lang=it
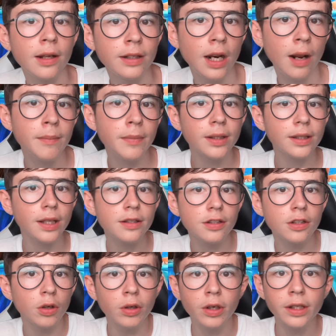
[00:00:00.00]
nella
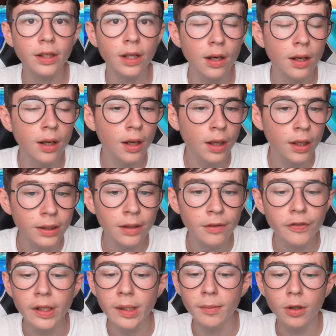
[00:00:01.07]
l'ambientazione del, del,
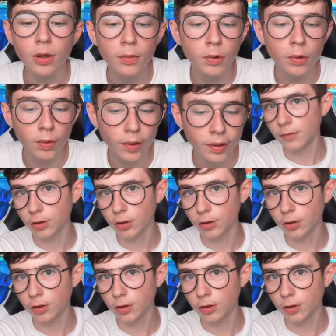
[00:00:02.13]
film comunque.